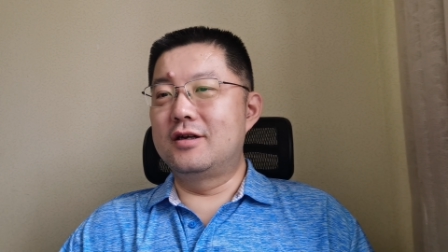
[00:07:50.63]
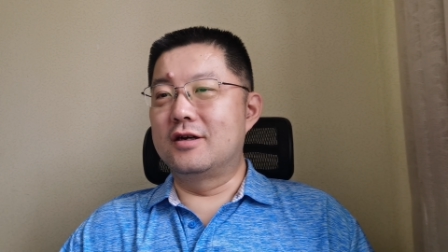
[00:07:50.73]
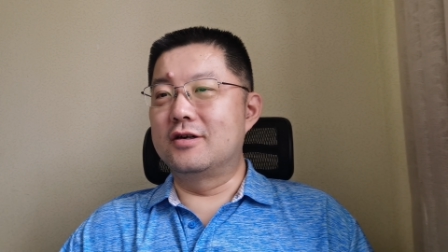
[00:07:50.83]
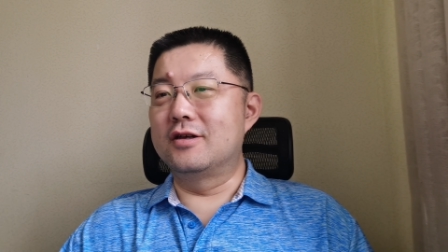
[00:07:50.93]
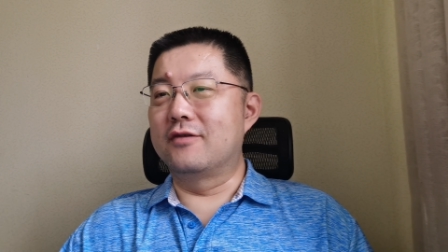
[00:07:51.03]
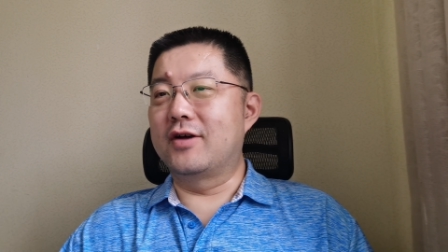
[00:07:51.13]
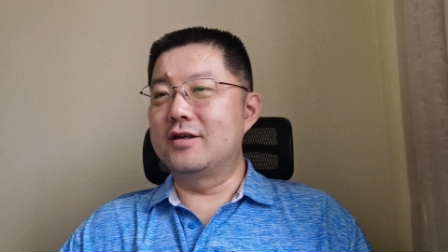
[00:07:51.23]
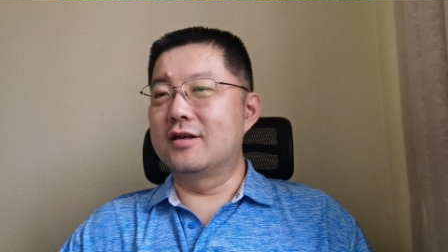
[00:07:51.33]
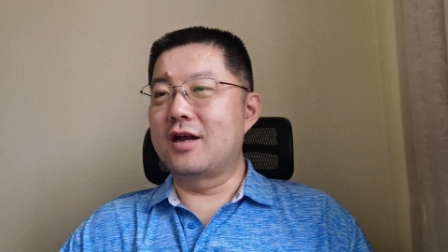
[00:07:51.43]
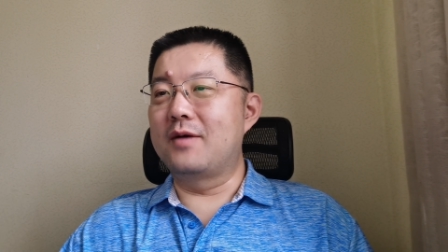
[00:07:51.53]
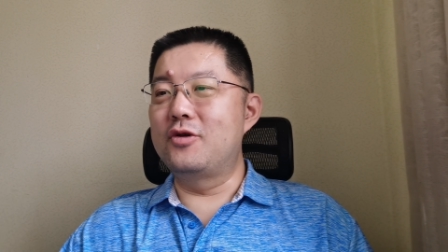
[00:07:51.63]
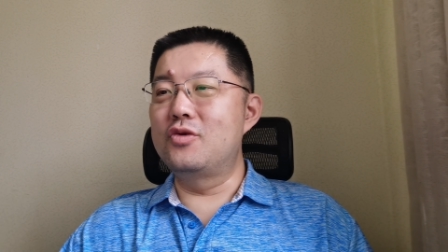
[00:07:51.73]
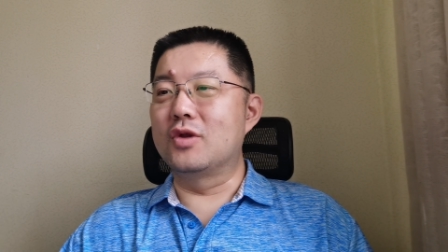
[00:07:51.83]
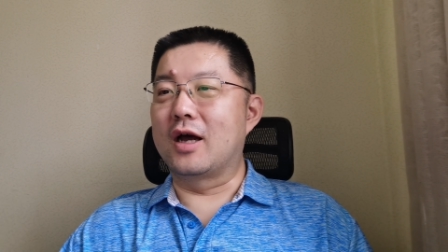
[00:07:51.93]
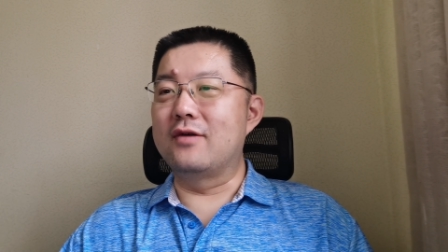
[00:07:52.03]
然后呢，发现他们
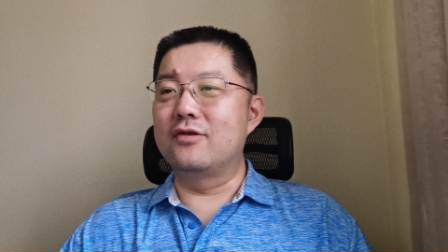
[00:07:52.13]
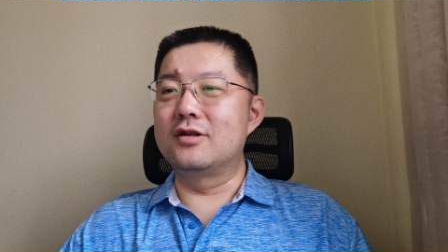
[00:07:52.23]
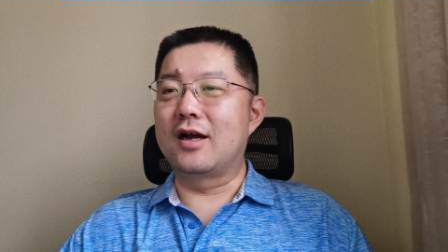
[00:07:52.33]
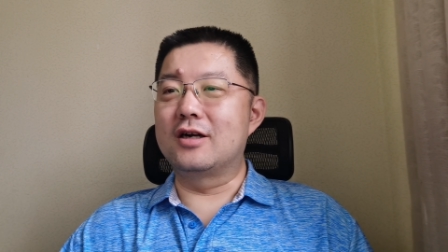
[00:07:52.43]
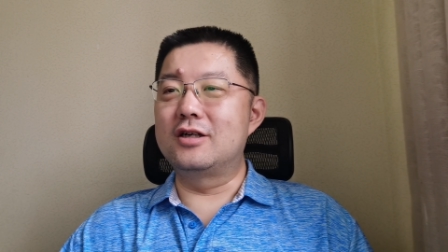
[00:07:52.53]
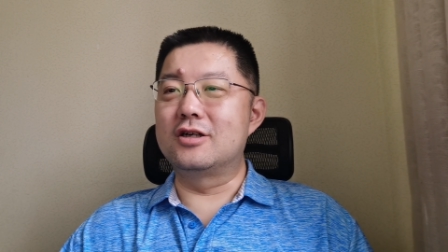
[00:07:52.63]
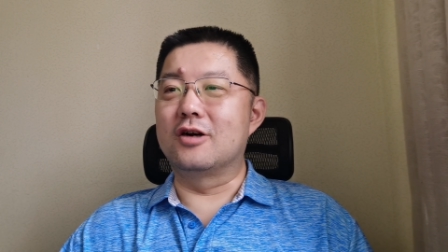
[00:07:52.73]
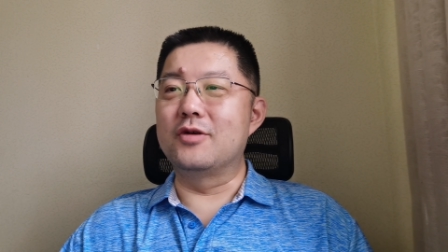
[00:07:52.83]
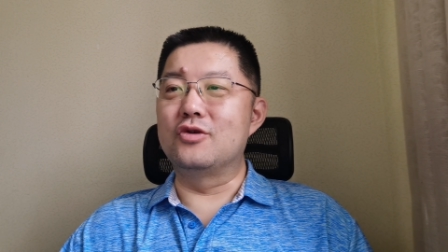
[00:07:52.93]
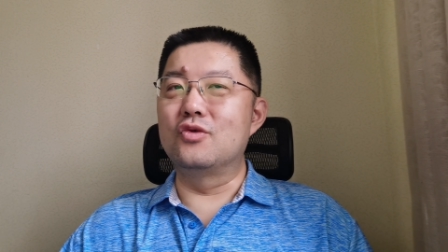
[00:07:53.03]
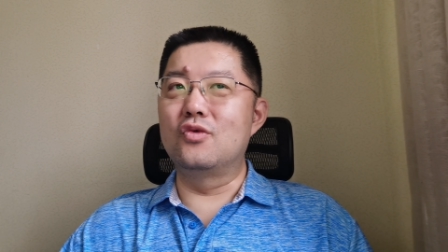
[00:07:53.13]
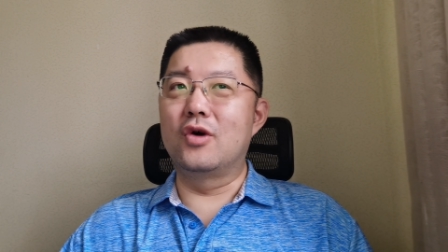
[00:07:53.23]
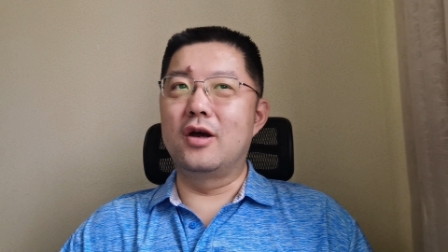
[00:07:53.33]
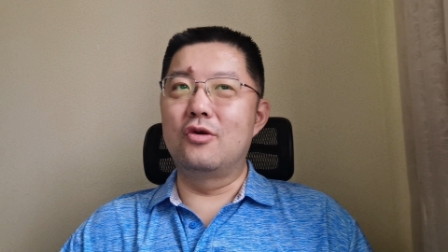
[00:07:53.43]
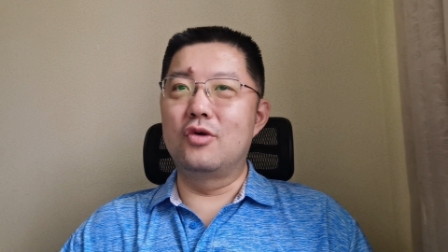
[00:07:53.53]
用的 iPhone 在至少比中
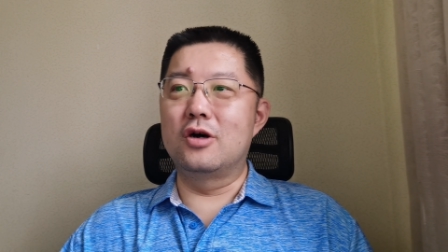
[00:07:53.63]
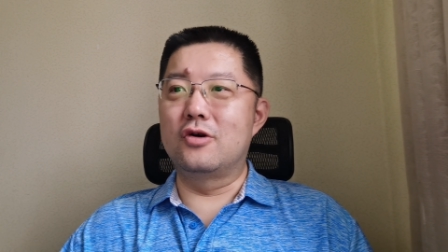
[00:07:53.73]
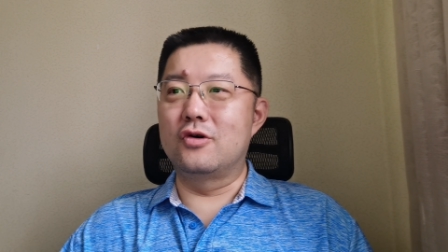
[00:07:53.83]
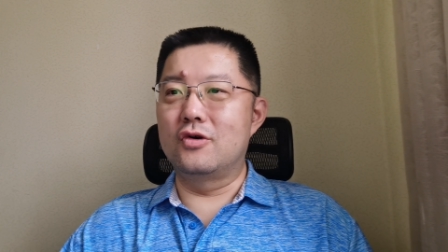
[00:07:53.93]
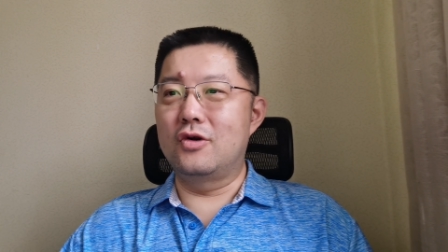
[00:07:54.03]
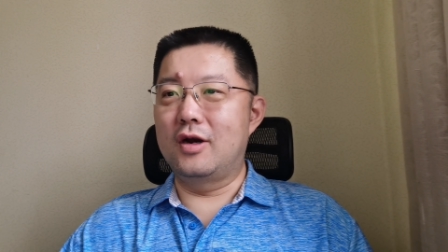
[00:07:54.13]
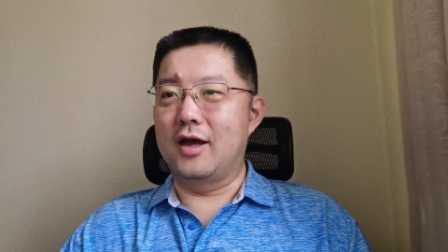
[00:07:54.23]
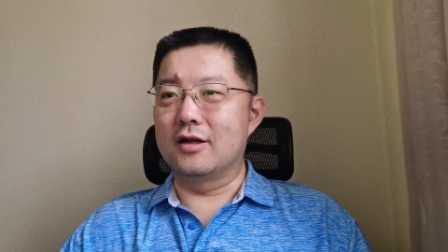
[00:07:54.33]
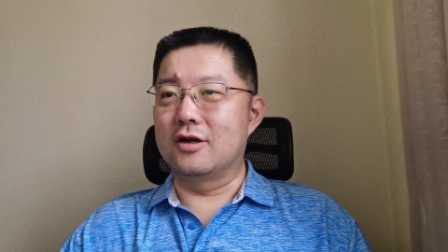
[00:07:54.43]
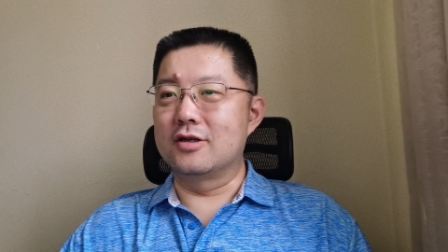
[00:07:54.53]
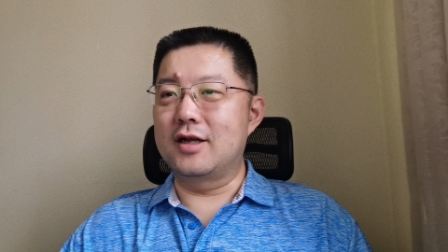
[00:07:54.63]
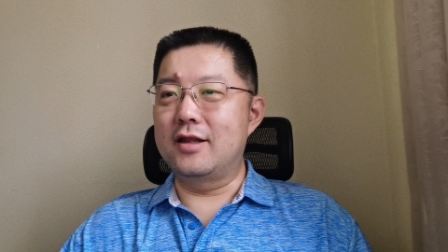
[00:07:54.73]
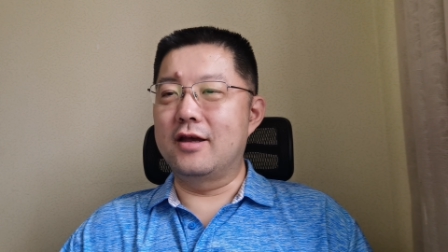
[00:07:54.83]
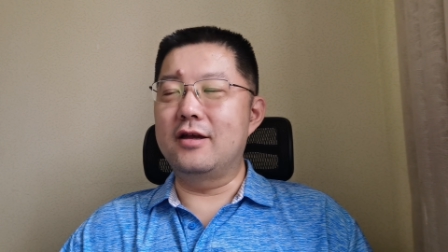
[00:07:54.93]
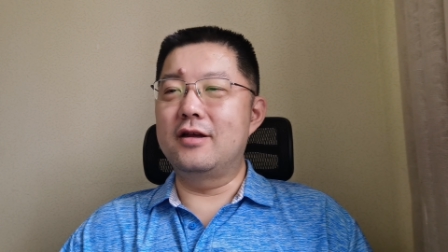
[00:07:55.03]
国要落后两到
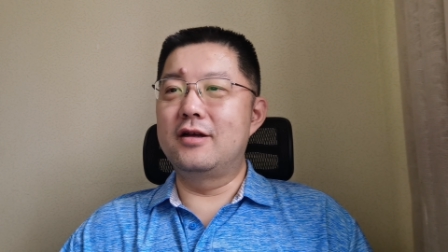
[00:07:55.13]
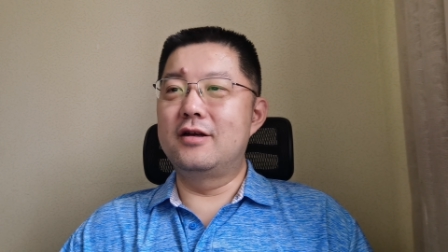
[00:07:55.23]
三年，